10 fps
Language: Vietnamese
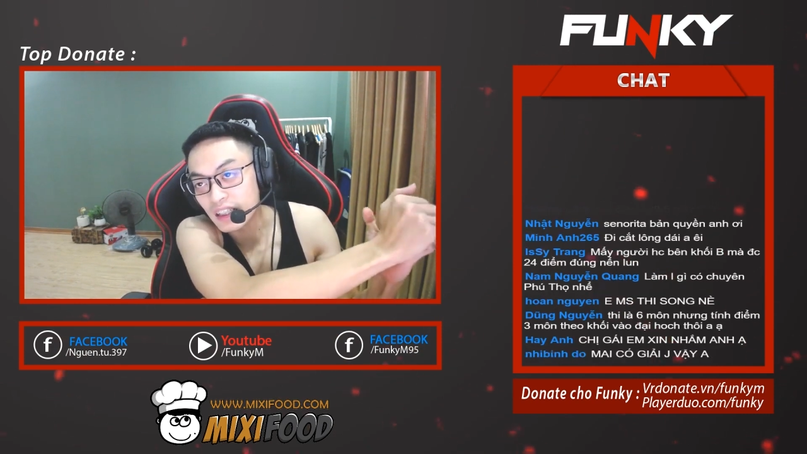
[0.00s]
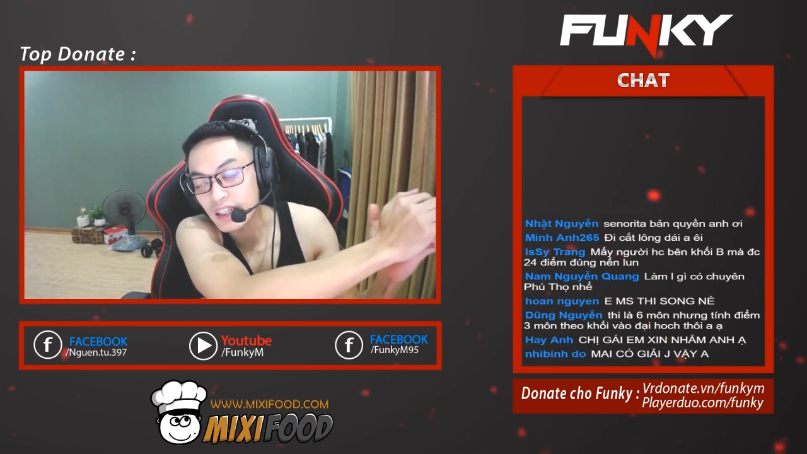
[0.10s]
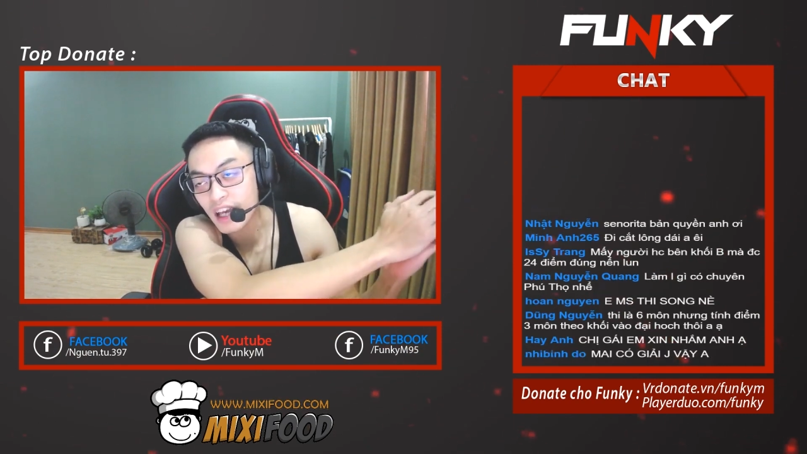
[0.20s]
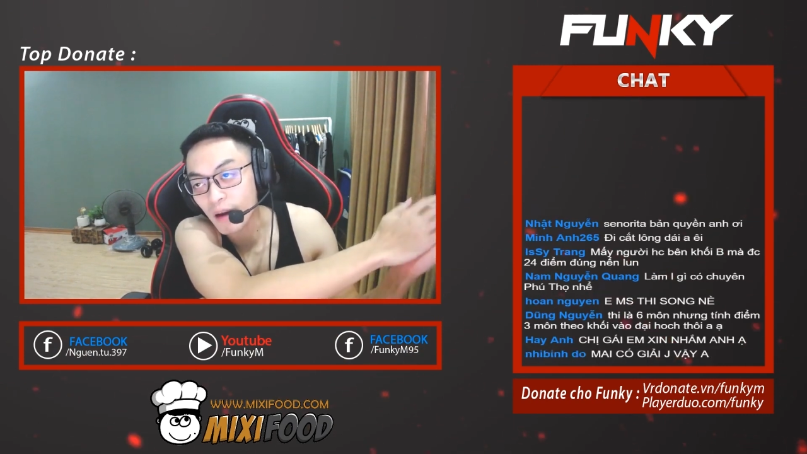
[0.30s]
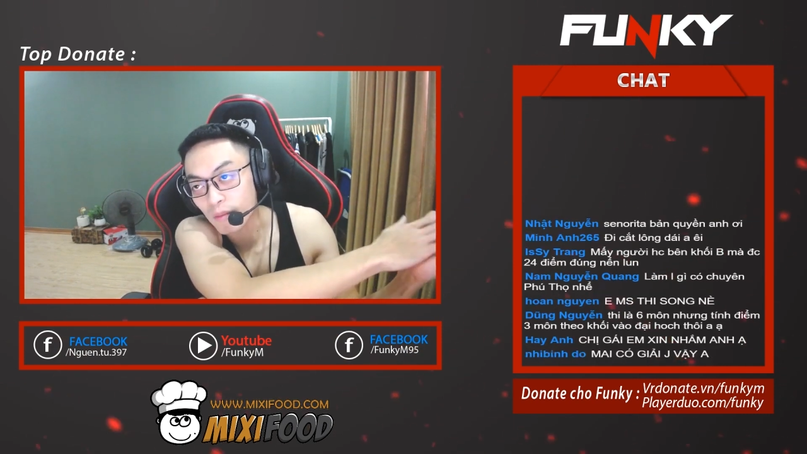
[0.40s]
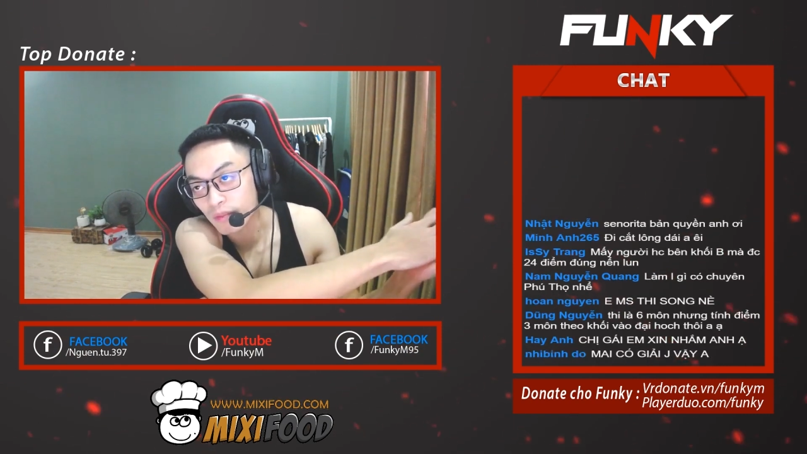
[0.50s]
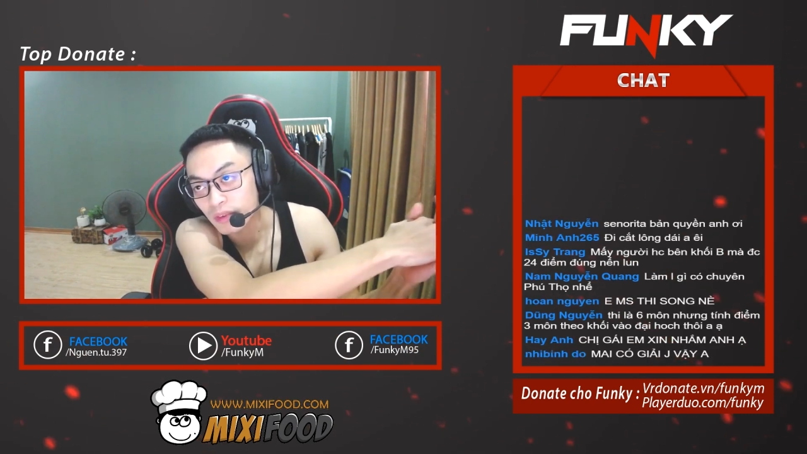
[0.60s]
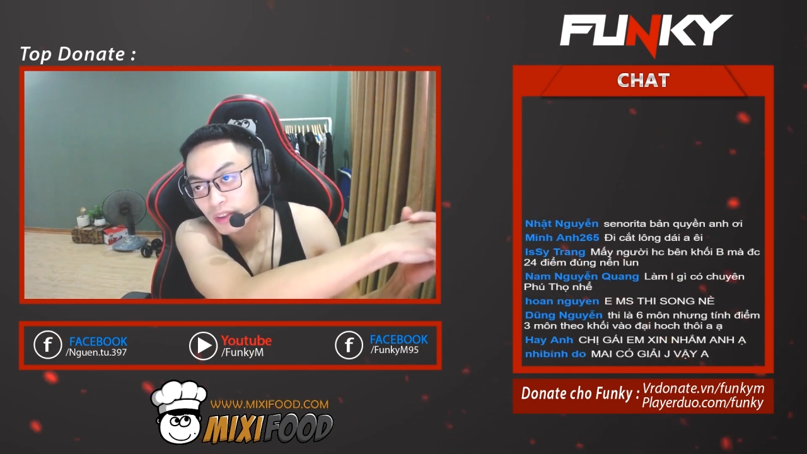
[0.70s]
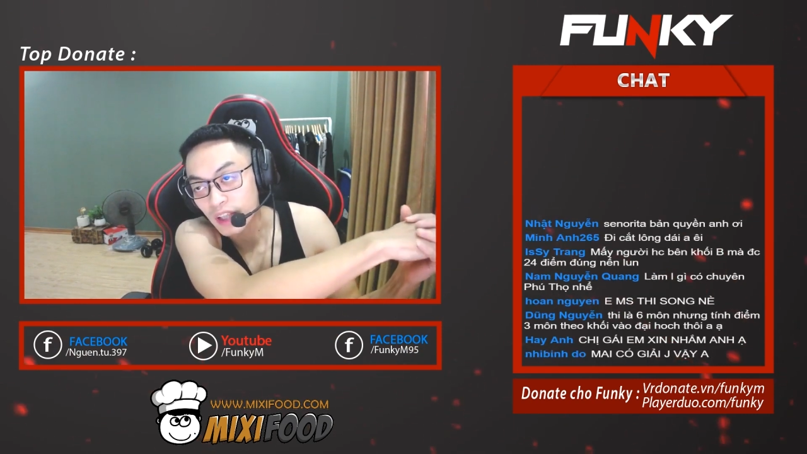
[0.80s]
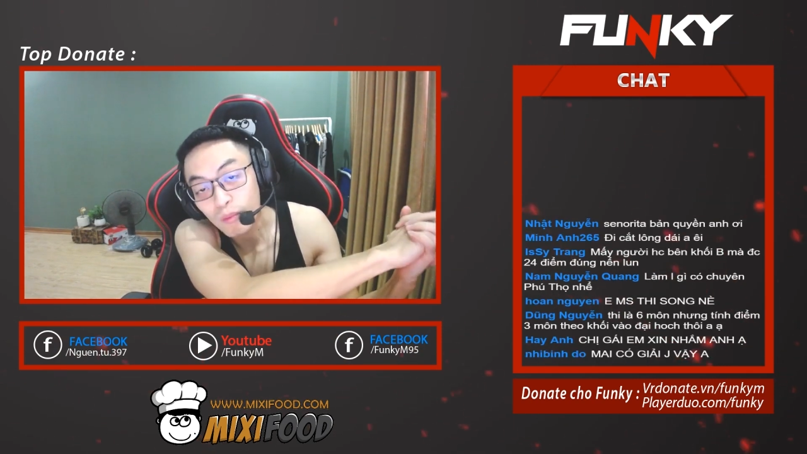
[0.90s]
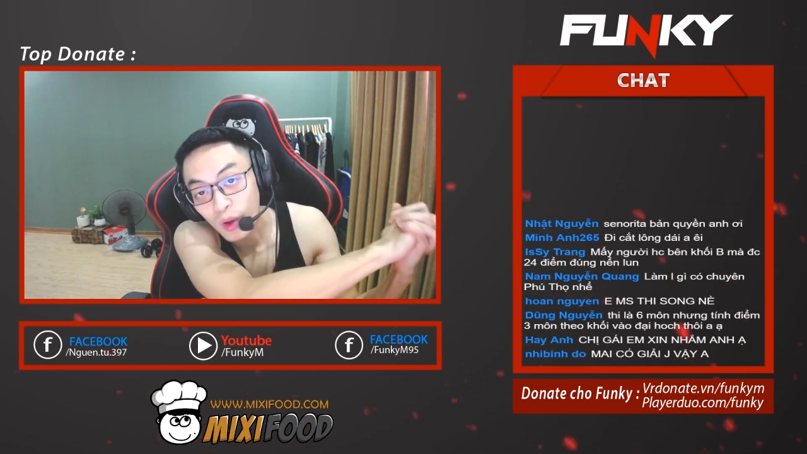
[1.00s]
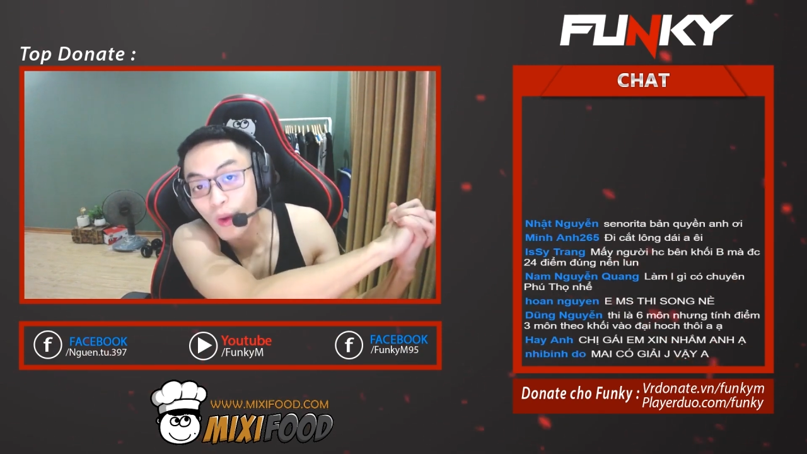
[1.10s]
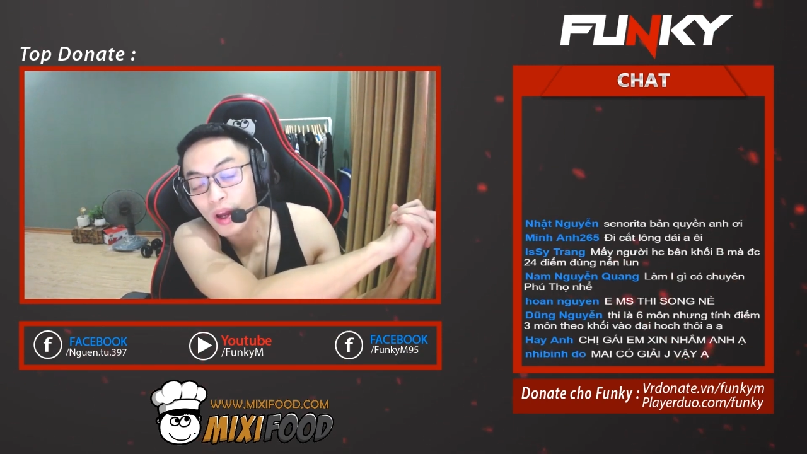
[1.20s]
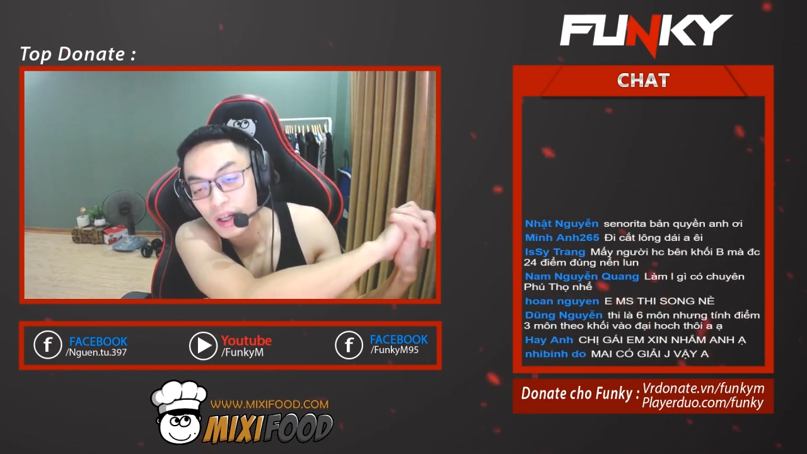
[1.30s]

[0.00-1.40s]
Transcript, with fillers: thi đại học xong rồi